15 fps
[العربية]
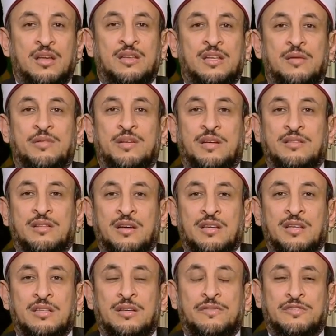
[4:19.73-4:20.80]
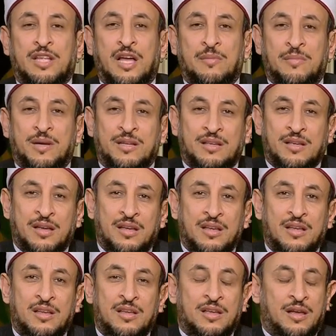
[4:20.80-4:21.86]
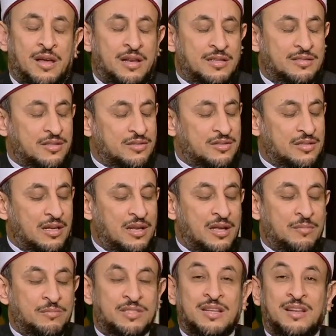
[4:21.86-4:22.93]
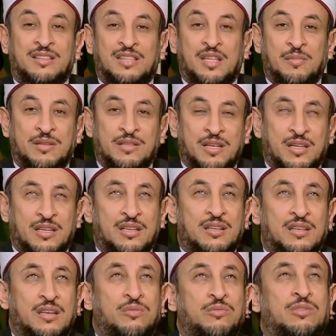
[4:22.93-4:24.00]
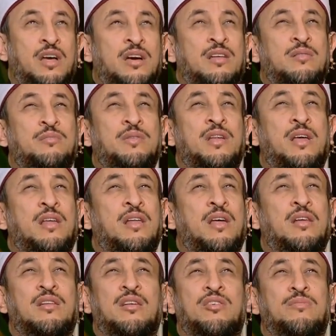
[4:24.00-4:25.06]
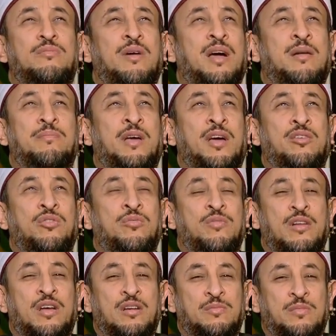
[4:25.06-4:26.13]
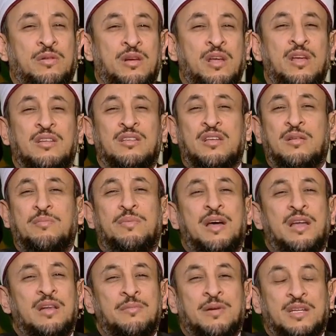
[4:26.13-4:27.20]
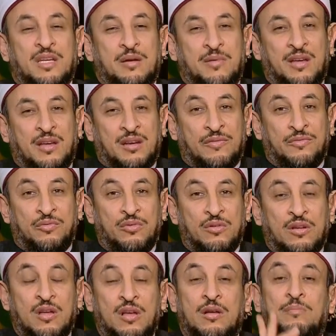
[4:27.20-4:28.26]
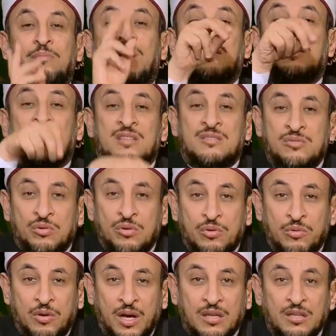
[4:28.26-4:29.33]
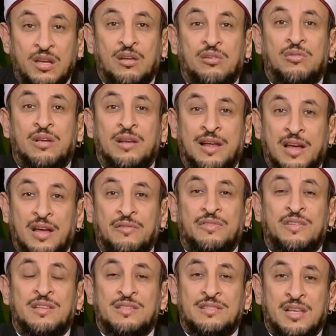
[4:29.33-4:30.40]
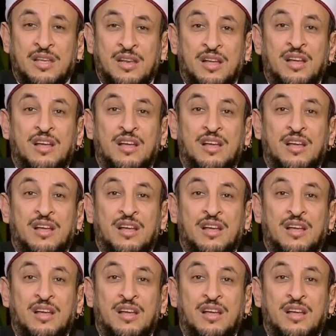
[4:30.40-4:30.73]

النبي كان رايح يفتح مكه صلى الله عليه, عليه الصلاه والسلام سنه 8 هجريا ودعا ربنا قال اللهم عم عنهم الاخبار يا رب اهل مكه ما يعرفوا بعدها نزل الوحي قال له الحق في رساله